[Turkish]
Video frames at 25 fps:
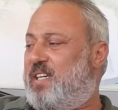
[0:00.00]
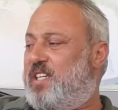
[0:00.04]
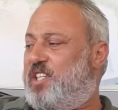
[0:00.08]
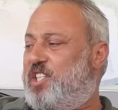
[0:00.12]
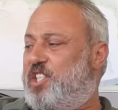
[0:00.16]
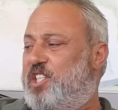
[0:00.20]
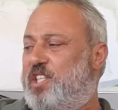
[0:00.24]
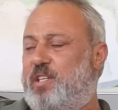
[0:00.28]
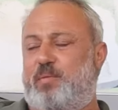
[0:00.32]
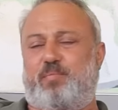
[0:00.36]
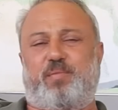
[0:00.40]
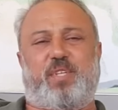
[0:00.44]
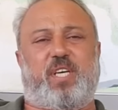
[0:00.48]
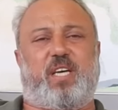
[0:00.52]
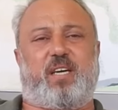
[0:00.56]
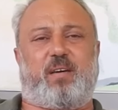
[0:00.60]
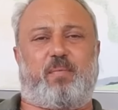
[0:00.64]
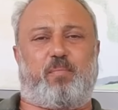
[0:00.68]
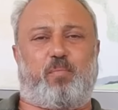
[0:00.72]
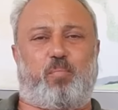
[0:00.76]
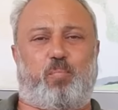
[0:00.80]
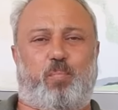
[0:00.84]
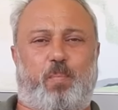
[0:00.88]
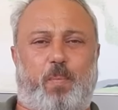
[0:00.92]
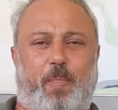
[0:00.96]
Şimdi
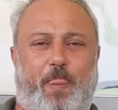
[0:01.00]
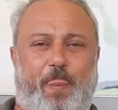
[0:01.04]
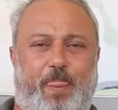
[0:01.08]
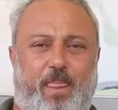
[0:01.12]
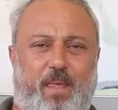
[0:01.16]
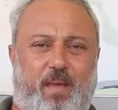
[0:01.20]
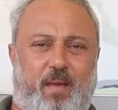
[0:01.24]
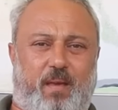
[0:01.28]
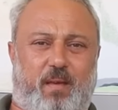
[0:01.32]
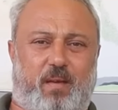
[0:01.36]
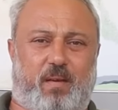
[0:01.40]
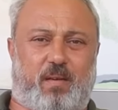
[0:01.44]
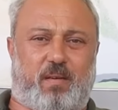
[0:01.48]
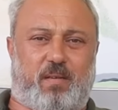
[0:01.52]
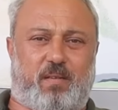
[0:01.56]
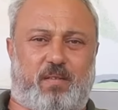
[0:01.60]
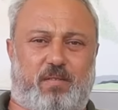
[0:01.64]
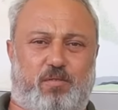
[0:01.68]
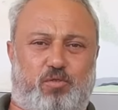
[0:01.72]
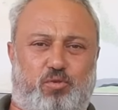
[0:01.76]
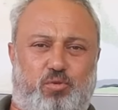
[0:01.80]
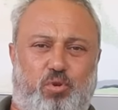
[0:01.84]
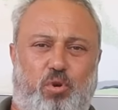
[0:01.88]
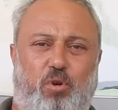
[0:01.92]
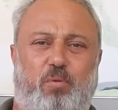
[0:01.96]

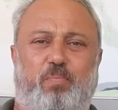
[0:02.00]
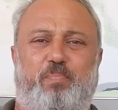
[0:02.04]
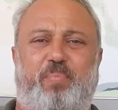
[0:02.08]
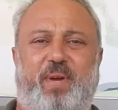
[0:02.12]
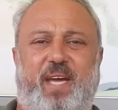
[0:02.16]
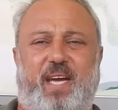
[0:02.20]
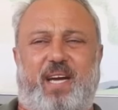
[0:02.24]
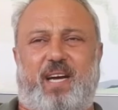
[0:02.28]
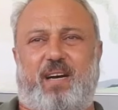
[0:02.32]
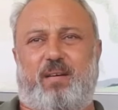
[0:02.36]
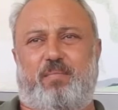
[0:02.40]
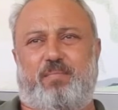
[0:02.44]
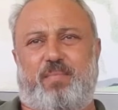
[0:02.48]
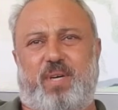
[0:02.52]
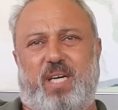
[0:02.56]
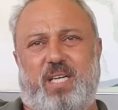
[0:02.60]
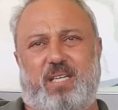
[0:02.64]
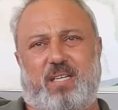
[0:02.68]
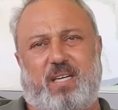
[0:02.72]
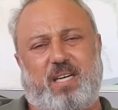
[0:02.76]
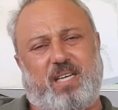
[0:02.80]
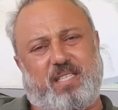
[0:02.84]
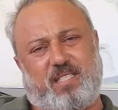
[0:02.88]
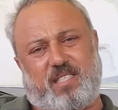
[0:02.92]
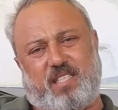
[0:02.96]
son peygamber
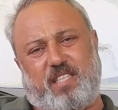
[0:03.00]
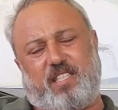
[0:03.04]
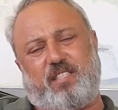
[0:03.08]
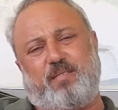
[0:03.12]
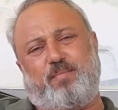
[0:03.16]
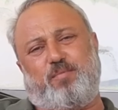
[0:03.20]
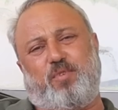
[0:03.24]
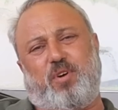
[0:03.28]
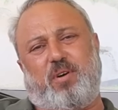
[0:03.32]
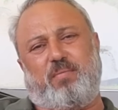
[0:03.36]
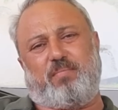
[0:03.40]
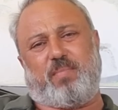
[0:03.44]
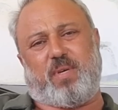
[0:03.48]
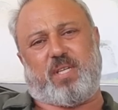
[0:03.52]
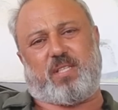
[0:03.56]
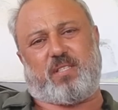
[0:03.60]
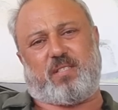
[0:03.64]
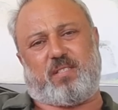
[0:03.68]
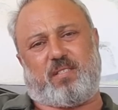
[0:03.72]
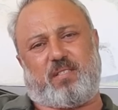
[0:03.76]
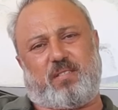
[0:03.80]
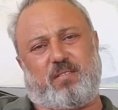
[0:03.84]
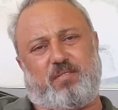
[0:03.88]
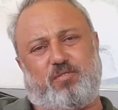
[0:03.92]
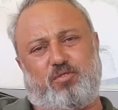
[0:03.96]
Hazreti Muhammed.
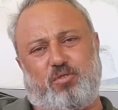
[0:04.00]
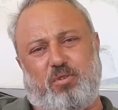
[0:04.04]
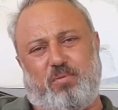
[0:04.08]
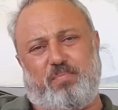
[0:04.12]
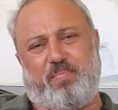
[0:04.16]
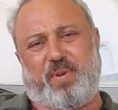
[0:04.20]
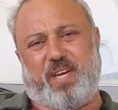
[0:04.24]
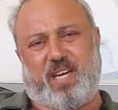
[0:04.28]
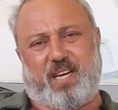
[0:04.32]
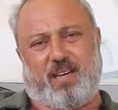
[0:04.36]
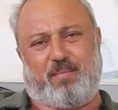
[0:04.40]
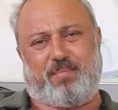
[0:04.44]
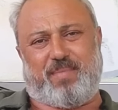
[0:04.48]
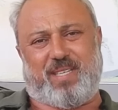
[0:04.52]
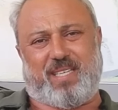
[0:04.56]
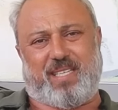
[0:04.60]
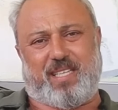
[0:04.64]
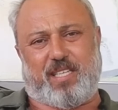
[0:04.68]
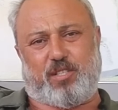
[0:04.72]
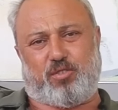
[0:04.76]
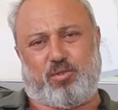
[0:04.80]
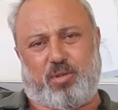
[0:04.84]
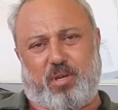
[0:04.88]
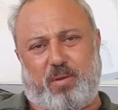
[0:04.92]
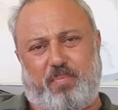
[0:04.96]
Son
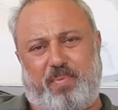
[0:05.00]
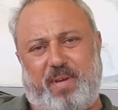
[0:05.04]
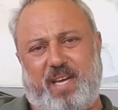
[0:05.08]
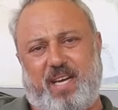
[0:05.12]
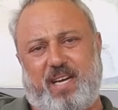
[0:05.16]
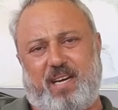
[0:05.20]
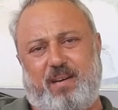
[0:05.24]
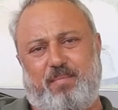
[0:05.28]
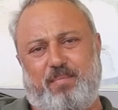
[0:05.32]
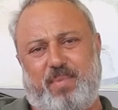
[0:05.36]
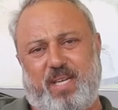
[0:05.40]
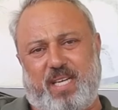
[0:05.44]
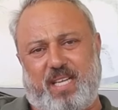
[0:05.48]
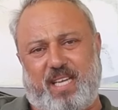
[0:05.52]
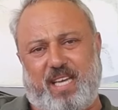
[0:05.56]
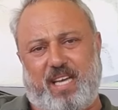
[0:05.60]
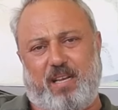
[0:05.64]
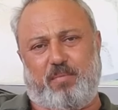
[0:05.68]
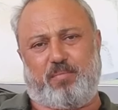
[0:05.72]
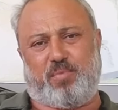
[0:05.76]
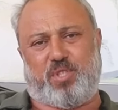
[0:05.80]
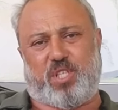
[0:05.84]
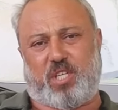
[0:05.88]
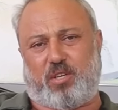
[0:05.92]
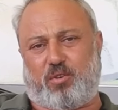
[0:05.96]
peygamberden sonra peygamber
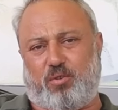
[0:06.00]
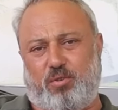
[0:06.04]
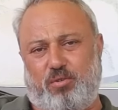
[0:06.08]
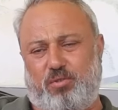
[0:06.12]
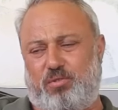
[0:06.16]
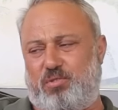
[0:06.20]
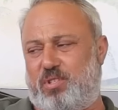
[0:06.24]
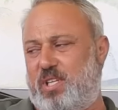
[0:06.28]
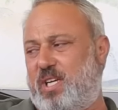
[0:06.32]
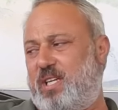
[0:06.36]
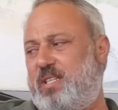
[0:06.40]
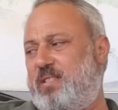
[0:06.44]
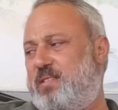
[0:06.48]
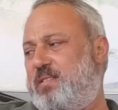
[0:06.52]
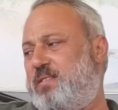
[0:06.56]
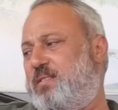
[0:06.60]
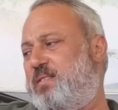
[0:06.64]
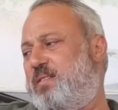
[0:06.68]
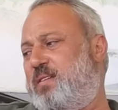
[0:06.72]
gelmeyecek. O yüzden